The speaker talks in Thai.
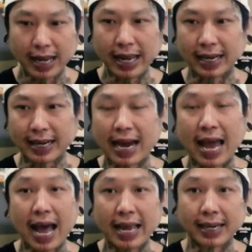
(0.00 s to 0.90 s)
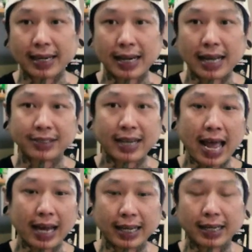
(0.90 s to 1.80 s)
ได้เห็นดาราเห็นนักแสด
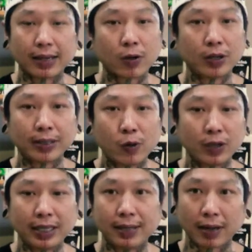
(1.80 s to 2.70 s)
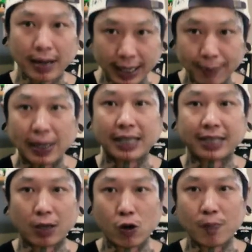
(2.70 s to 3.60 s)
งเห็นคนพวกนี้ก็เลยเปิด
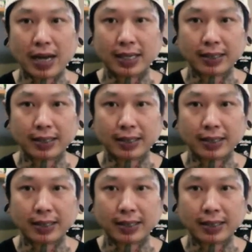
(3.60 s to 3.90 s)
สังคมมาก